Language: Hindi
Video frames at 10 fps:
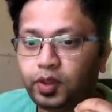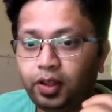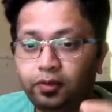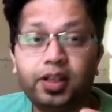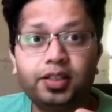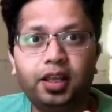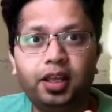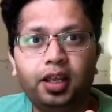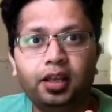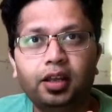वैसे ही
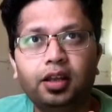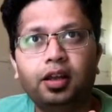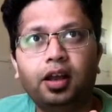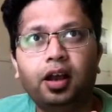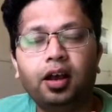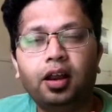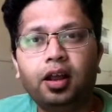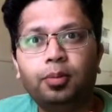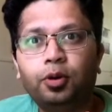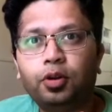अगर
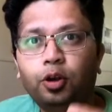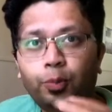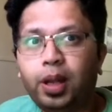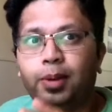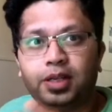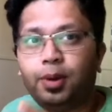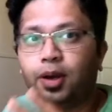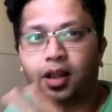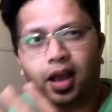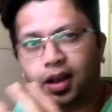हम लोग दोपहर में जब अगर
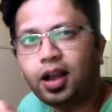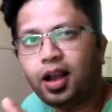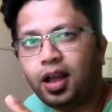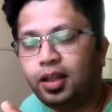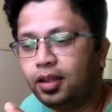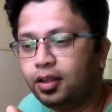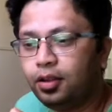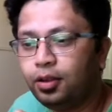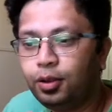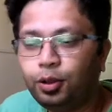खाना खा लिए
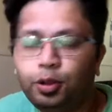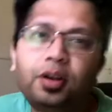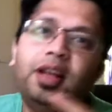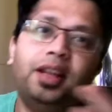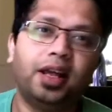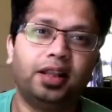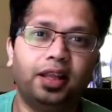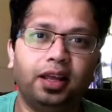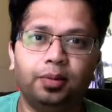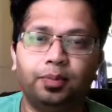तो नींद आती
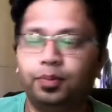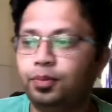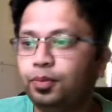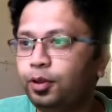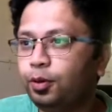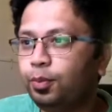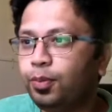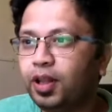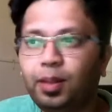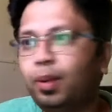है तो
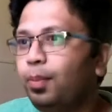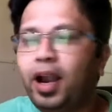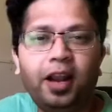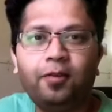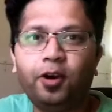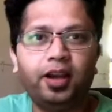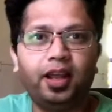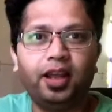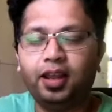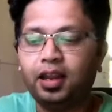मतलब बाय डिफ़ॉल्ट ये
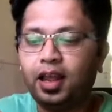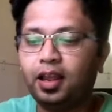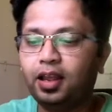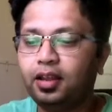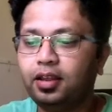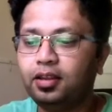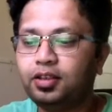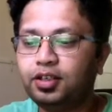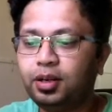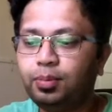है कि लाइक
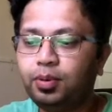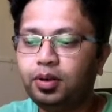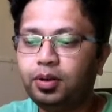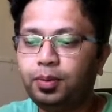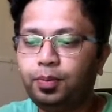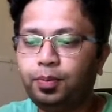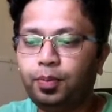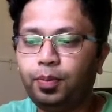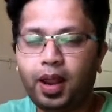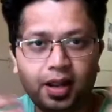जब
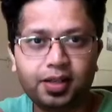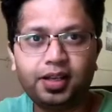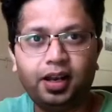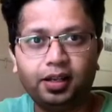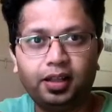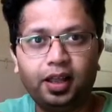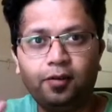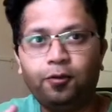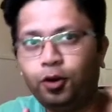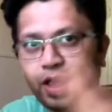एनर्जी लगती है
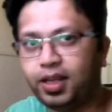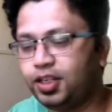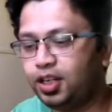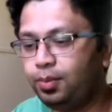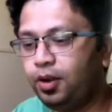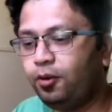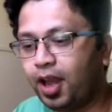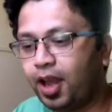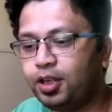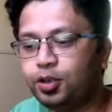फूड डाइजेशन में वो
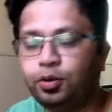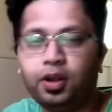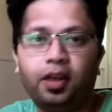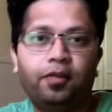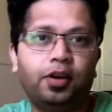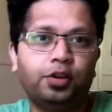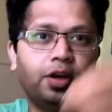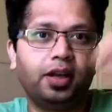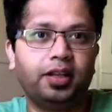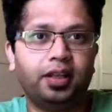डाइजेस्ट होके फिर
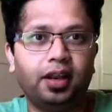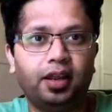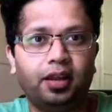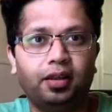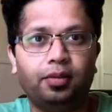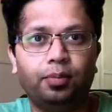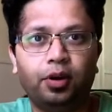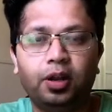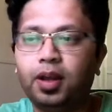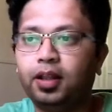शुगर धीरे धीरे
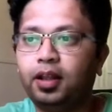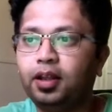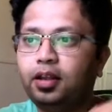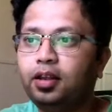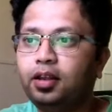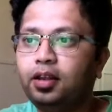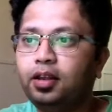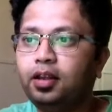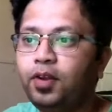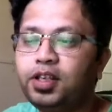बॉडी में आता है
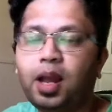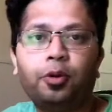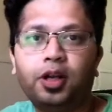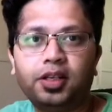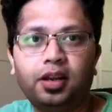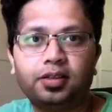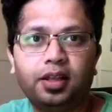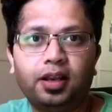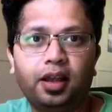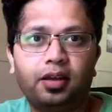फिर शाम को अचानक से
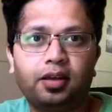लाइक